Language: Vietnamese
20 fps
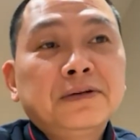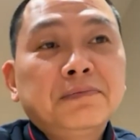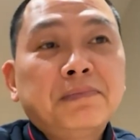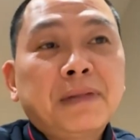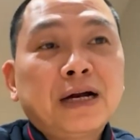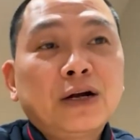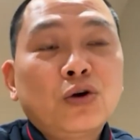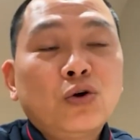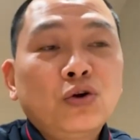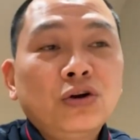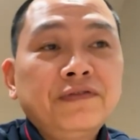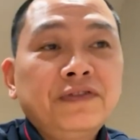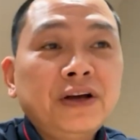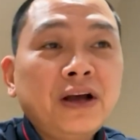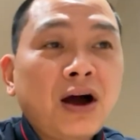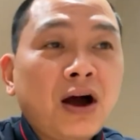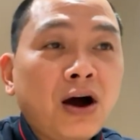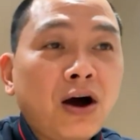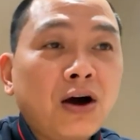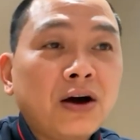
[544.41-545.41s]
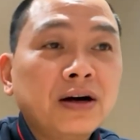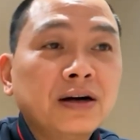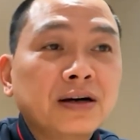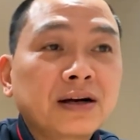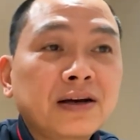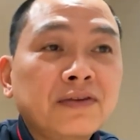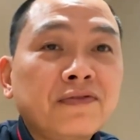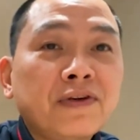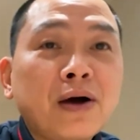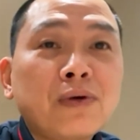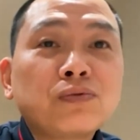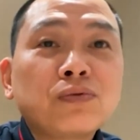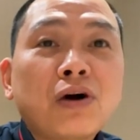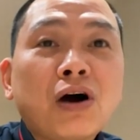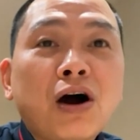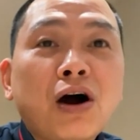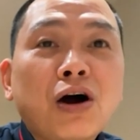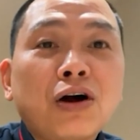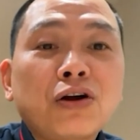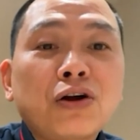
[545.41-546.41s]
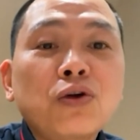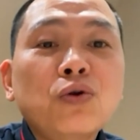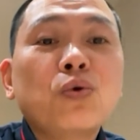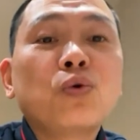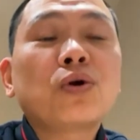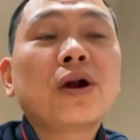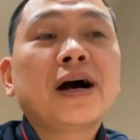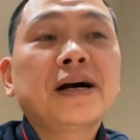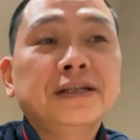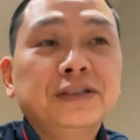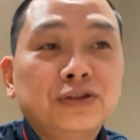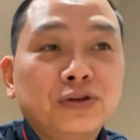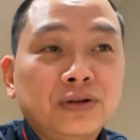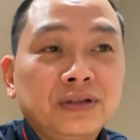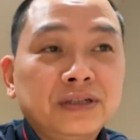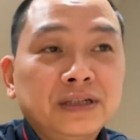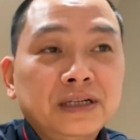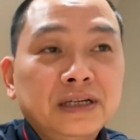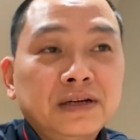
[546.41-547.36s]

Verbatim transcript: mà đối với họ ở cái vòng của họ nó đủ đầy rồi